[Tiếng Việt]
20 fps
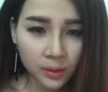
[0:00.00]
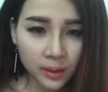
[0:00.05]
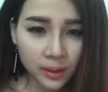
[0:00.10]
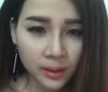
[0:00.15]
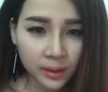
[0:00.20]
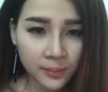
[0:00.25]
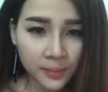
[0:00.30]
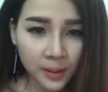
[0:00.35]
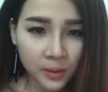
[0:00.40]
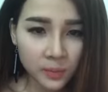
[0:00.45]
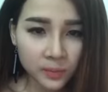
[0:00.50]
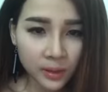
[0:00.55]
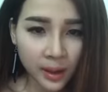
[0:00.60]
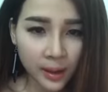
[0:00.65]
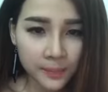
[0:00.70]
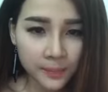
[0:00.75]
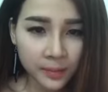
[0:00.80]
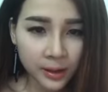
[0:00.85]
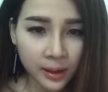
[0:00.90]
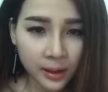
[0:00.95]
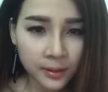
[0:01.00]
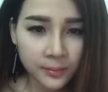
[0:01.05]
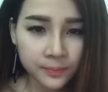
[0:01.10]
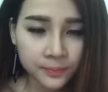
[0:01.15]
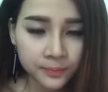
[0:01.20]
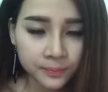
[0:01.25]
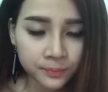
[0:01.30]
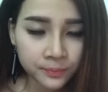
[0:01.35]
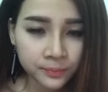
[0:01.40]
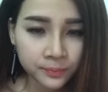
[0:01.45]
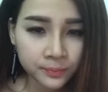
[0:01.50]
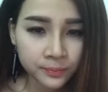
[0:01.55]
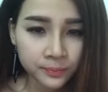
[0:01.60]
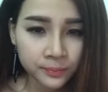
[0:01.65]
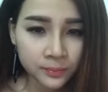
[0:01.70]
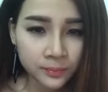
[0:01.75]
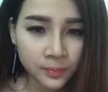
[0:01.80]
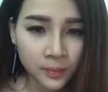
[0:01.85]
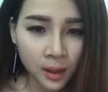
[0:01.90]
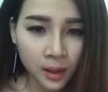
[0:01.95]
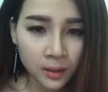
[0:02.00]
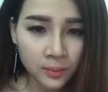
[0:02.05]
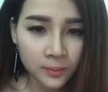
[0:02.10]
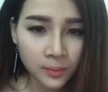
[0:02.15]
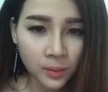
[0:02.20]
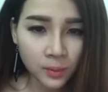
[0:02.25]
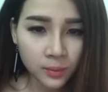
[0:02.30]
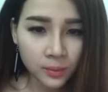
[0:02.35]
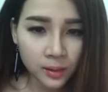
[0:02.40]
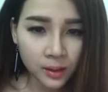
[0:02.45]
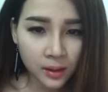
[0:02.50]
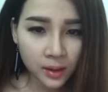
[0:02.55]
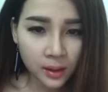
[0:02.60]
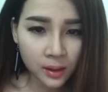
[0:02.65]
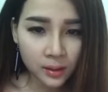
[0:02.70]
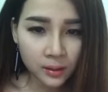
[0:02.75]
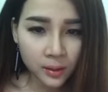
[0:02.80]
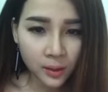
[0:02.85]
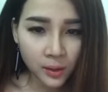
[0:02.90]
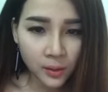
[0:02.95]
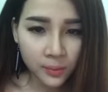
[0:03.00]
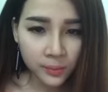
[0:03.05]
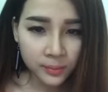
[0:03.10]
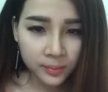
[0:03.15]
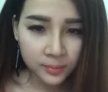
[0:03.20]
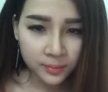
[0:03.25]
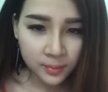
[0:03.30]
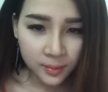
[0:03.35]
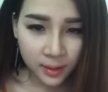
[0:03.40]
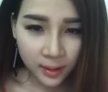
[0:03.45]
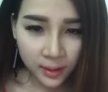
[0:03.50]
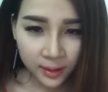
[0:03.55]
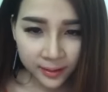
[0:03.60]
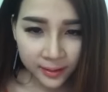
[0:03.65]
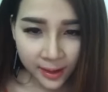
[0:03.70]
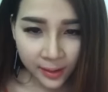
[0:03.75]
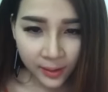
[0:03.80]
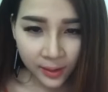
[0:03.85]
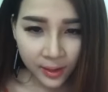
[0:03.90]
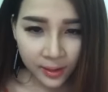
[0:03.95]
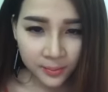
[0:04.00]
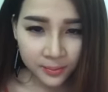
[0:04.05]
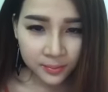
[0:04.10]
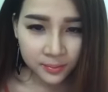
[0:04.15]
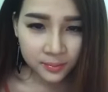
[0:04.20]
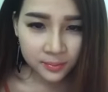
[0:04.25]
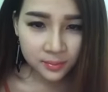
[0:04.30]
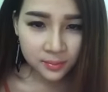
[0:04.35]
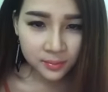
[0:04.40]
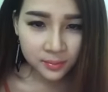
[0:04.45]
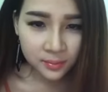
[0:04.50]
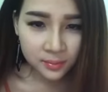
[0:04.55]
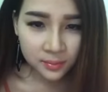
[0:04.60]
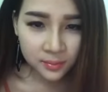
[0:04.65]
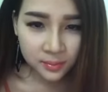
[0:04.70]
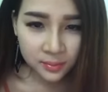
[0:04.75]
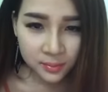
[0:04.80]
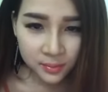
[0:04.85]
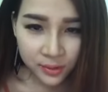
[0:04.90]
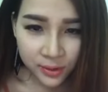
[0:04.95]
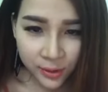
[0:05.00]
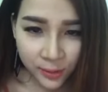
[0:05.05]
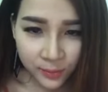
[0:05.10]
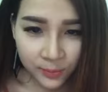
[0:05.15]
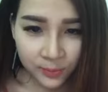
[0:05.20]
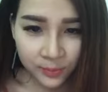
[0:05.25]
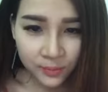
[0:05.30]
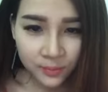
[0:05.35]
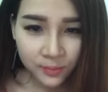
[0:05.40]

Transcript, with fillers: cho nó bong thâm ra. Hết mụn là rất là tốt. À, chào em Dung.